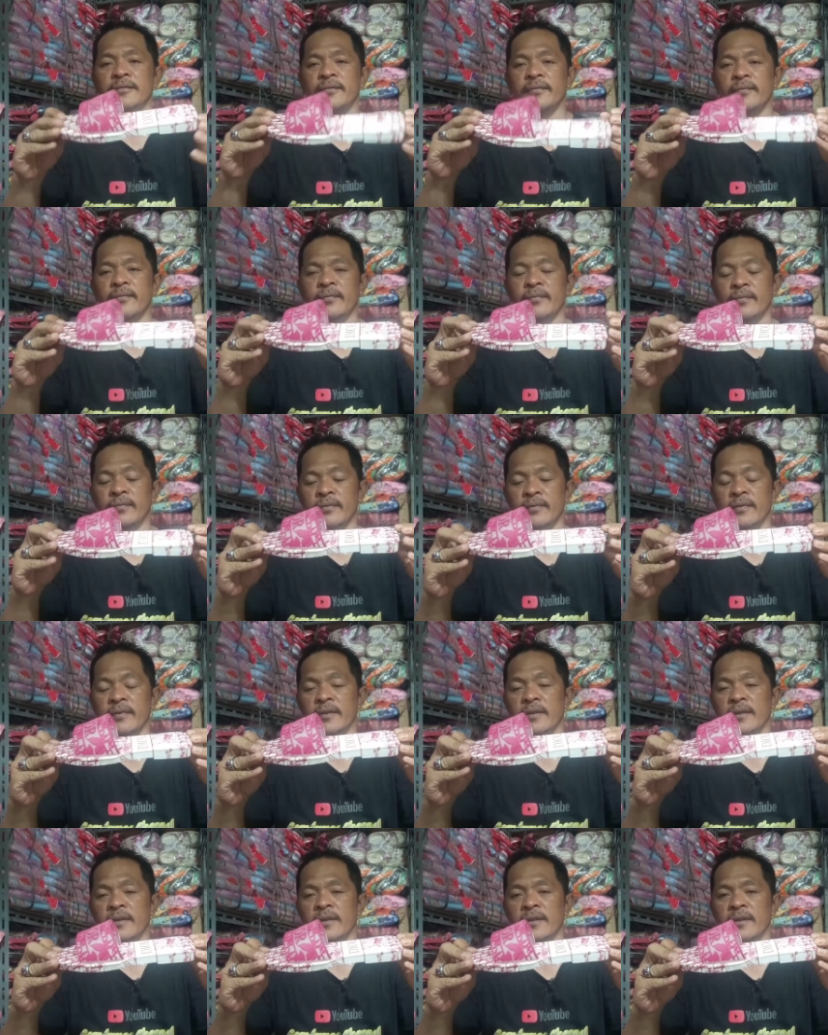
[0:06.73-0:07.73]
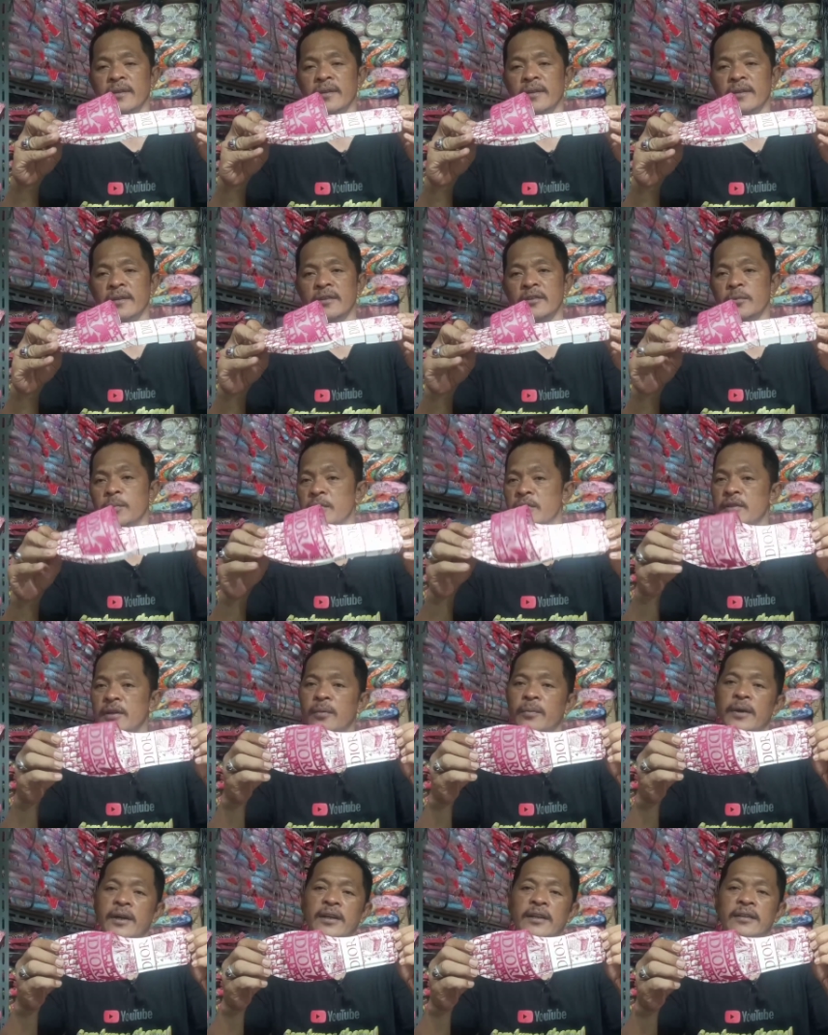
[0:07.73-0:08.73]
Spesial banget. Tetap
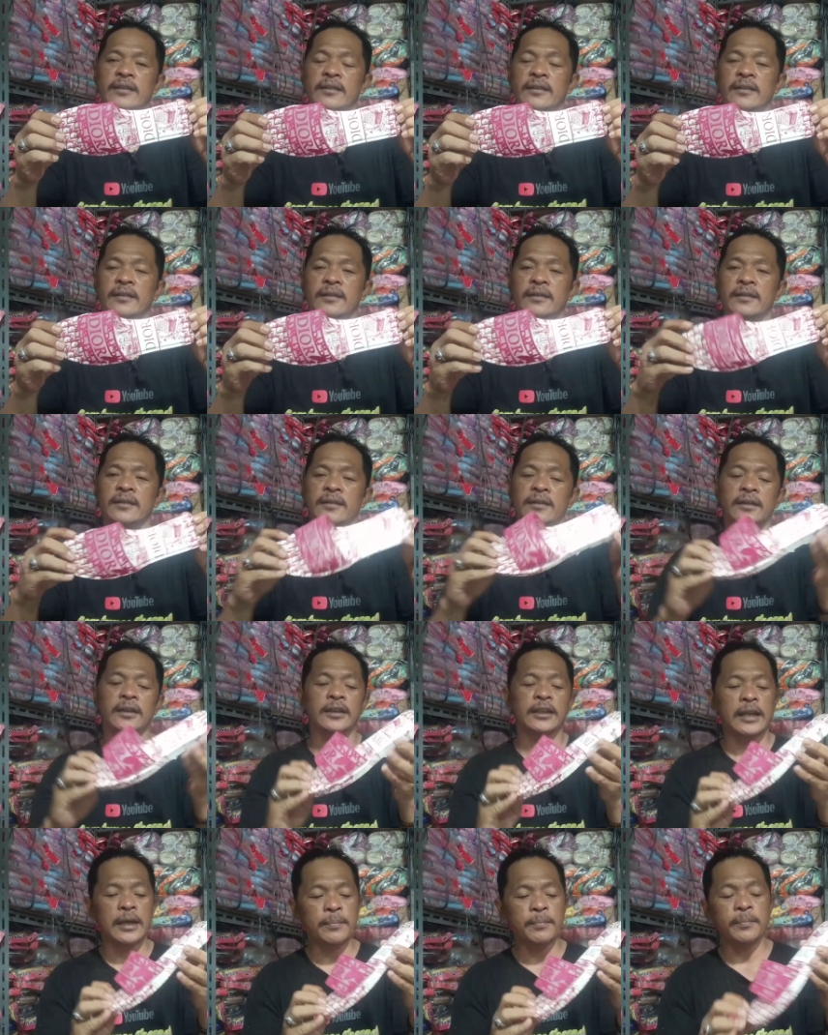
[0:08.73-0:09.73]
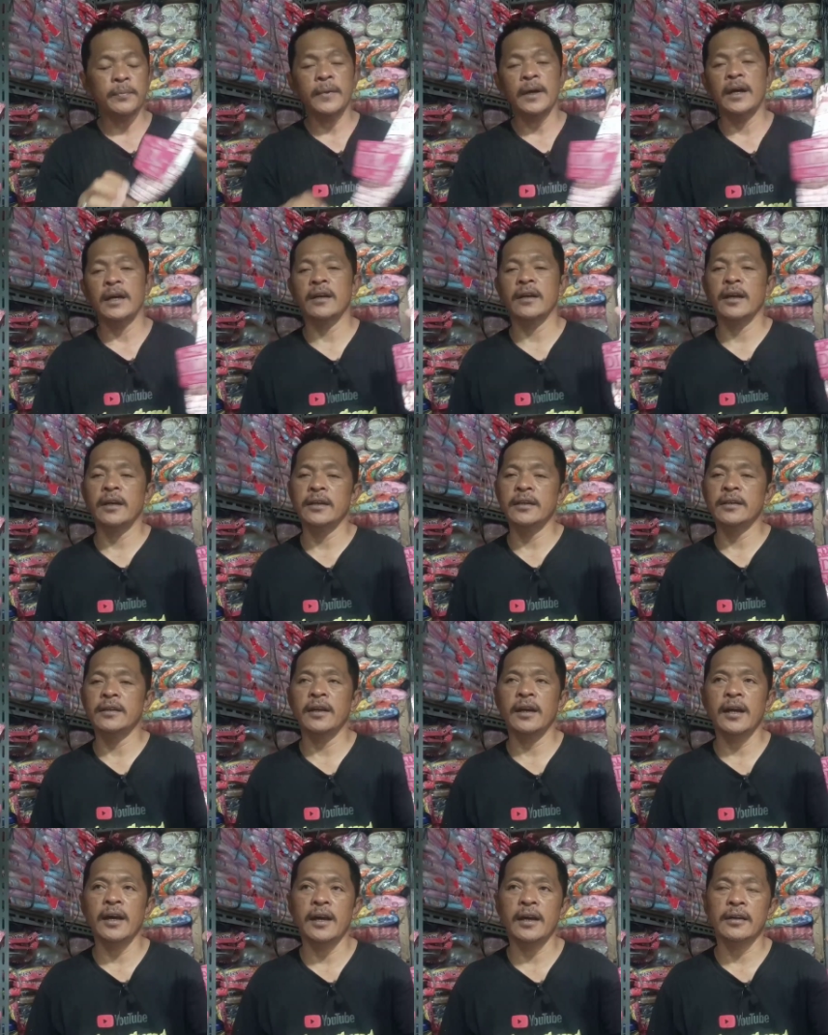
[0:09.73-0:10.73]
harga ini adalah harga grosir, kami
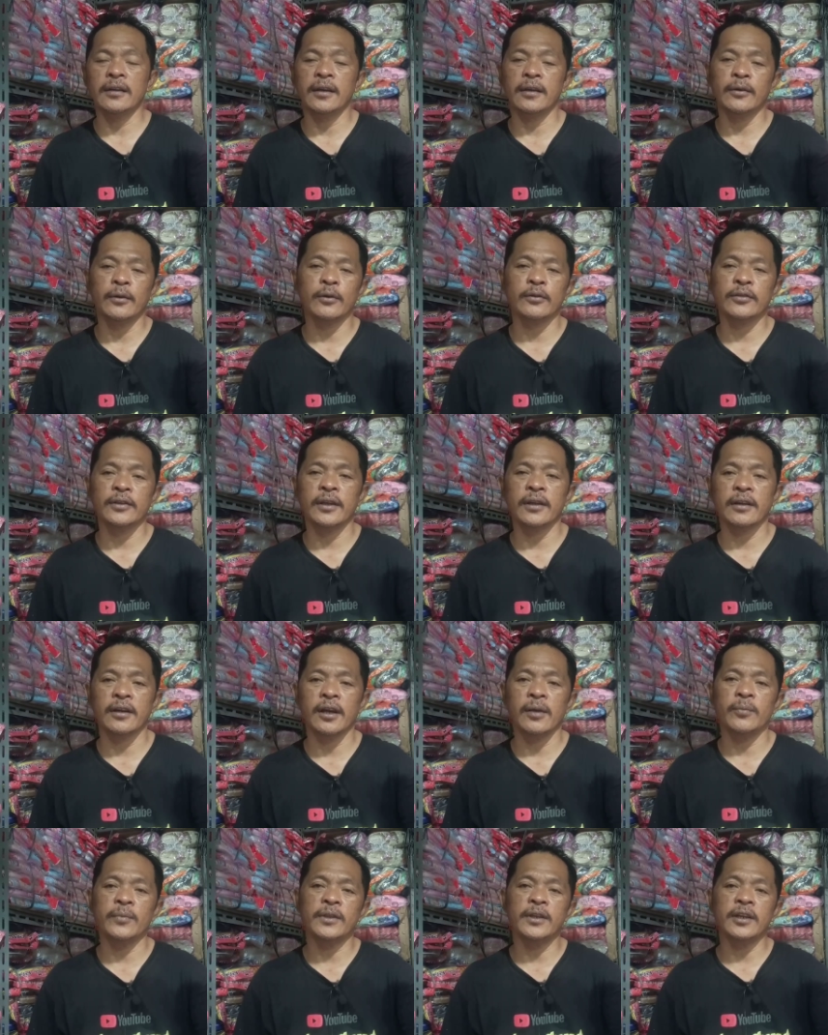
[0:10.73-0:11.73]
tidak melayani eceran.